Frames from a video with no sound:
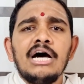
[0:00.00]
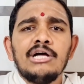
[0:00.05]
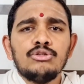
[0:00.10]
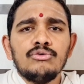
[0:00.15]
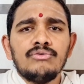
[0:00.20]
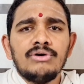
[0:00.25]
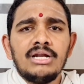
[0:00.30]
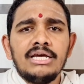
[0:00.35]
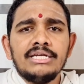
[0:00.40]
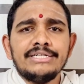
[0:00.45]

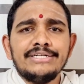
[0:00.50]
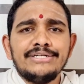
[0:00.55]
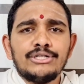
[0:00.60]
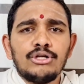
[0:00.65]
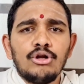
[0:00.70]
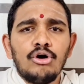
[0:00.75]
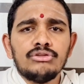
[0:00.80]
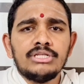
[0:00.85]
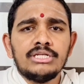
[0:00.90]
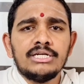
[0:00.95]
అందువల్ల
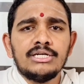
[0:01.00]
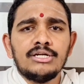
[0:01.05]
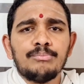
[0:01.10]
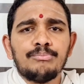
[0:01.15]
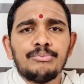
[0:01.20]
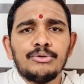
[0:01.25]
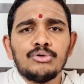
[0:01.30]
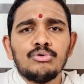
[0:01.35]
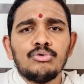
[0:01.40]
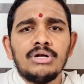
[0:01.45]
ఇంట్లో
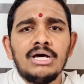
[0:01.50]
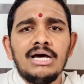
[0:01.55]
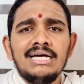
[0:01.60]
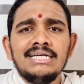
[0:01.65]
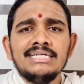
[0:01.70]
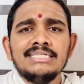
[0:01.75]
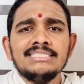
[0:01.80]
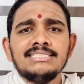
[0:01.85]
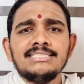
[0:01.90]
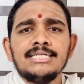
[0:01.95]
తిరిగినప్పుడు కూడా
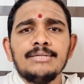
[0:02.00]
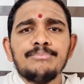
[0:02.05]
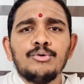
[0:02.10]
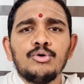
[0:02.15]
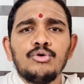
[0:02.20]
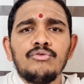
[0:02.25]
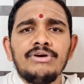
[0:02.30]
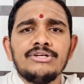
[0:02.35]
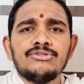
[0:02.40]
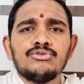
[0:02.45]

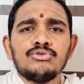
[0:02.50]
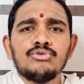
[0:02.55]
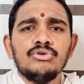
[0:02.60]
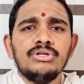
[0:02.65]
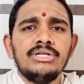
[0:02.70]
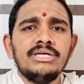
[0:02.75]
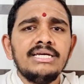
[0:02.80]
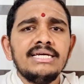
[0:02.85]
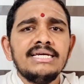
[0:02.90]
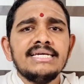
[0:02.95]
చెప్పులు
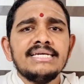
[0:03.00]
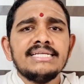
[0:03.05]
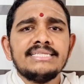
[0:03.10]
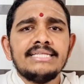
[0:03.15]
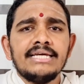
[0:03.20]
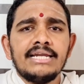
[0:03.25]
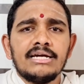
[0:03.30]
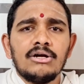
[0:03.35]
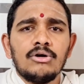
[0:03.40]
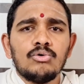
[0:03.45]
వేసుకుని
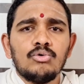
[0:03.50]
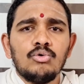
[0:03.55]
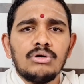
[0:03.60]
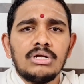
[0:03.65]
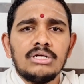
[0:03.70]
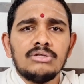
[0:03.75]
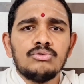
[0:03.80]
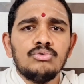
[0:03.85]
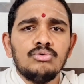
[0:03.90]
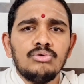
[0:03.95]

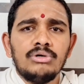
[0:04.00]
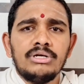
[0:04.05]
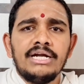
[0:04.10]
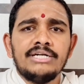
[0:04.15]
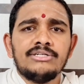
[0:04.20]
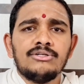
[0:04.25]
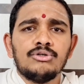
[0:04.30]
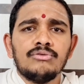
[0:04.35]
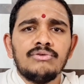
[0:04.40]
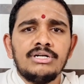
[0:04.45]
తిరగకూడదు
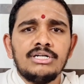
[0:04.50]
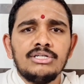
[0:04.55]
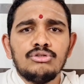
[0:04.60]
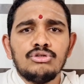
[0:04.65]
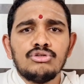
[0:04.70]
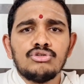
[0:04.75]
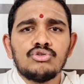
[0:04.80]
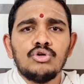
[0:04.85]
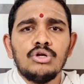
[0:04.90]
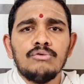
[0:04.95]
అనేటటువంటి
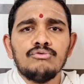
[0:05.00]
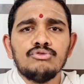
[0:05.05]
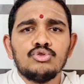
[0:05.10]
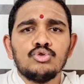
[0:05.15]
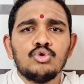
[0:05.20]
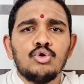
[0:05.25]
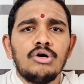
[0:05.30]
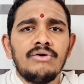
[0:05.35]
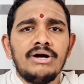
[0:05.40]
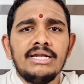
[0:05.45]
దృష్టిలో
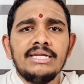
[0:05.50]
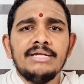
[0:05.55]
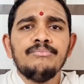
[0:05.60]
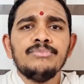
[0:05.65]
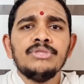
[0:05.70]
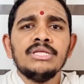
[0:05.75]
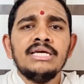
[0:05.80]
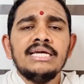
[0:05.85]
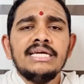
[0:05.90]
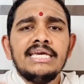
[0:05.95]
ఉంచుకోవాలి
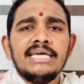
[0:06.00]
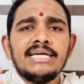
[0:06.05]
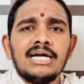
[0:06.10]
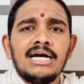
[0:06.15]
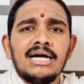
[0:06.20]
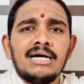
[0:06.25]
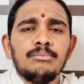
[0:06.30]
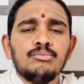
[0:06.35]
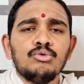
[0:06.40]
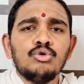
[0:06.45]

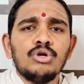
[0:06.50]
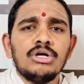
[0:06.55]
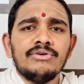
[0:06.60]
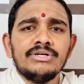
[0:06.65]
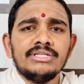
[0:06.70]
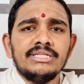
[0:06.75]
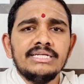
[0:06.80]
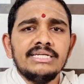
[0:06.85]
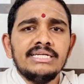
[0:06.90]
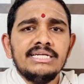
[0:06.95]
ఇక
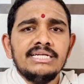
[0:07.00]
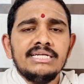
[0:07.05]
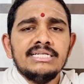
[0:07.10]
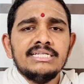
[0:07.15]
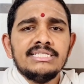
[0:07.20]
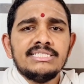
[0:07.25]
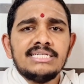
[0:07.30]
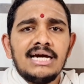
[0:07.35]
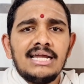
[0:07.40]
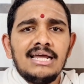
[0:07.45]
మూడవది
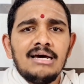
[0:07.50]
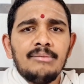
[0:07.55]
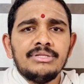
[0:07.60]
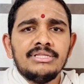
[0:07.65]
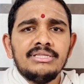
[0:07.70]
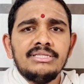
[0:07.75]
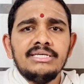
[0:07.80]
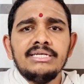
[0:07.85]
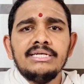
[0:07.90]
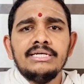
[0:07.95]

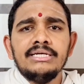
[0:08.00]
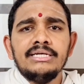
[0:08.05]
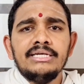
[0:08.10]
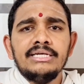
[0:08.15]
చాలామంది